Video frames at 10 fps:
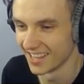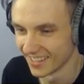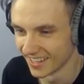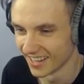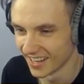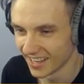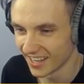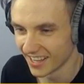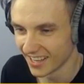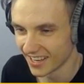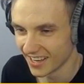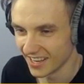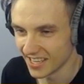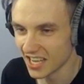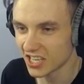я лично, no,
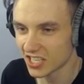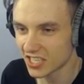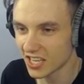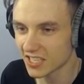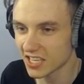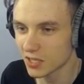Я сейчас тебя за